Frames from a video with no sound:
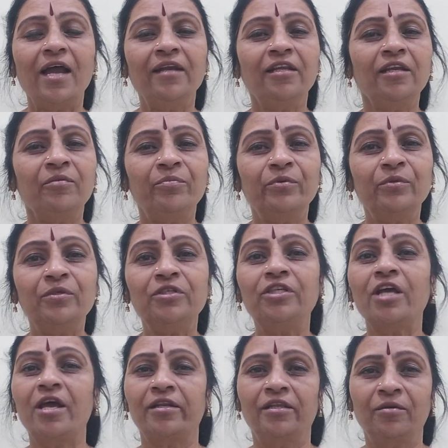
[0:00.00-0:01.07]
అండ్ దెన్
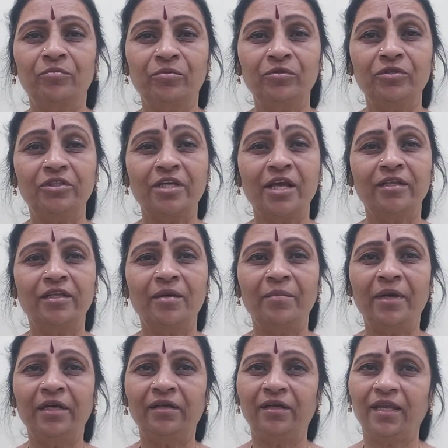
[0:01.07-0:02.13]
పురుషార్థం
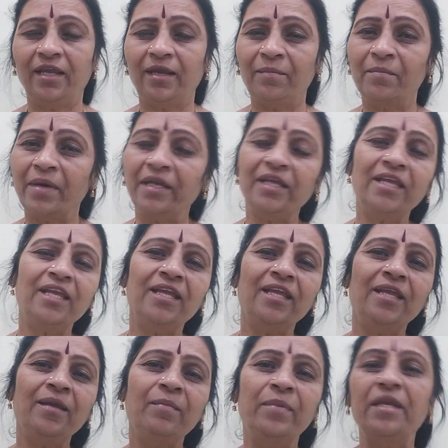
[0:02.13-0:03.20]
పురుషార్థం అంటే మనకి
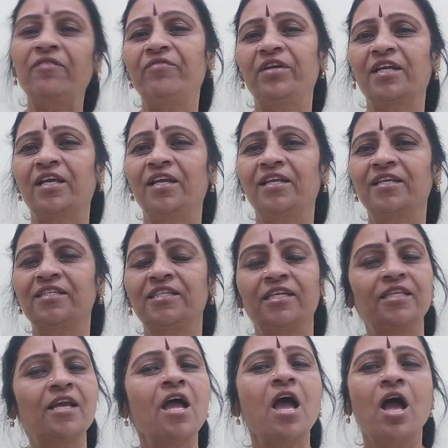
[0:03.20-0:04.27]
బెనిఫిట్
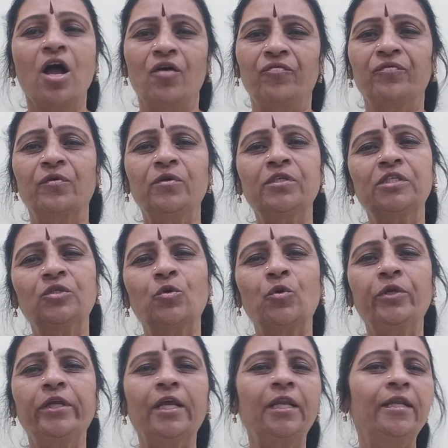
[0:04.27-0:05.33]
కలిగించేది అఫ్ కోర్స్
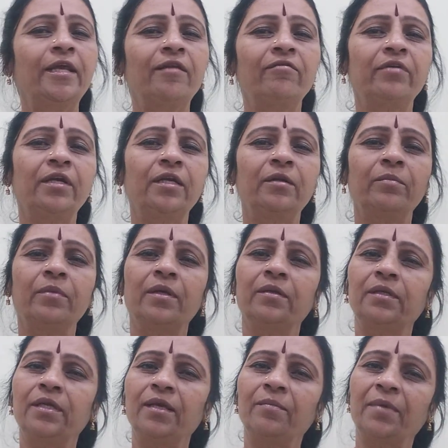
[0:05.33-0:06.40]
కోరికలు నెరవేరడం
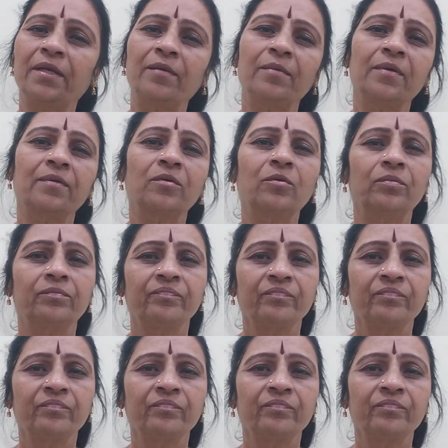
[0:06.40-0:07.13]
అంటే మనకు